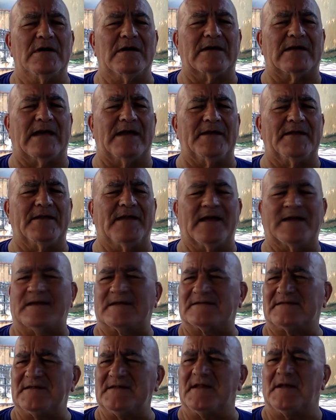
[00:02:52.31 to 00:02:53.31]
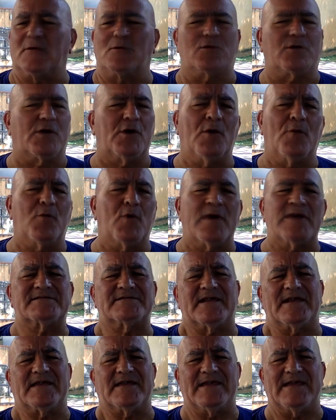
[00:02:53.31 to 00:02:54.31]
candidato a sindaco, che non può
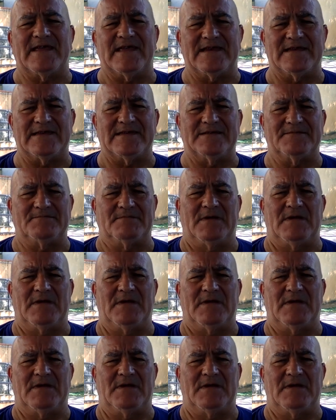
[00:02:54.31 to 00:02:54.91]
essere Chinelli,